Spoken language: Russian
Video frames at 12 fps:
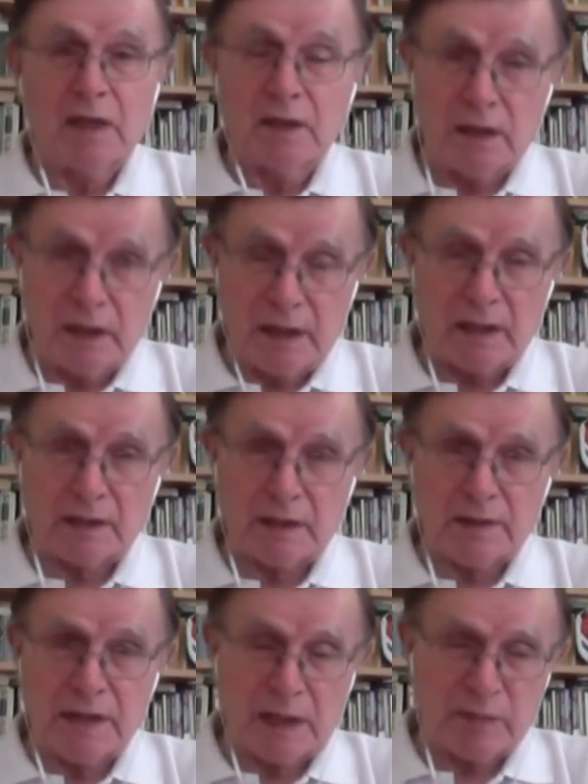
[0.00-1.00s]
И
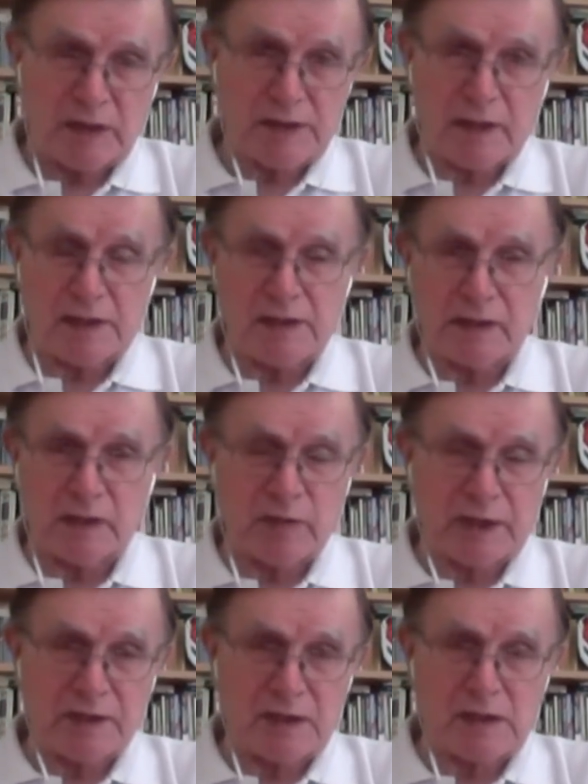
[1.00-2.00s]
это я бы хотел
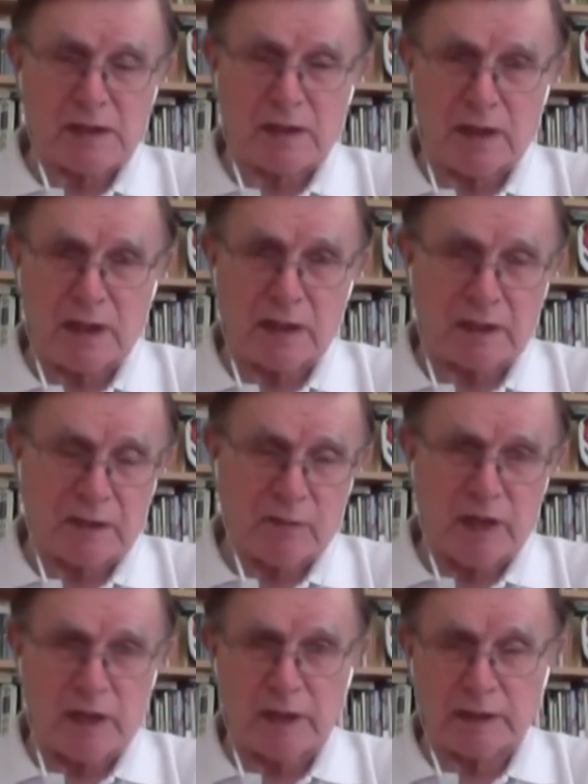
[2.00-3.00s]
обратиться и к
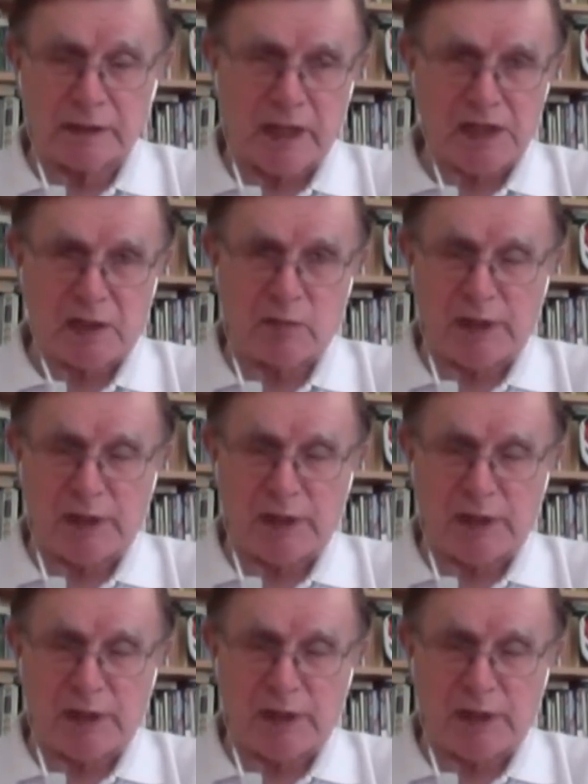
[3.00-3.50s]
э, нашим